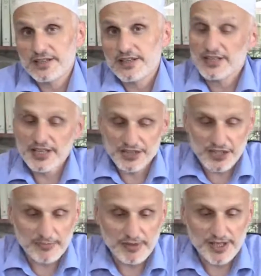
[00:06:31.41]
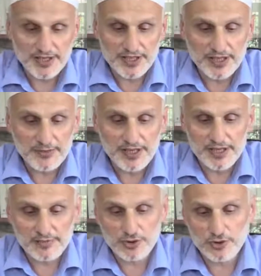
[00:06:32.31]
ki gerçek manada iman
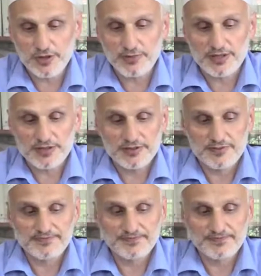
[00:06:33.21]
etmiş olamaz.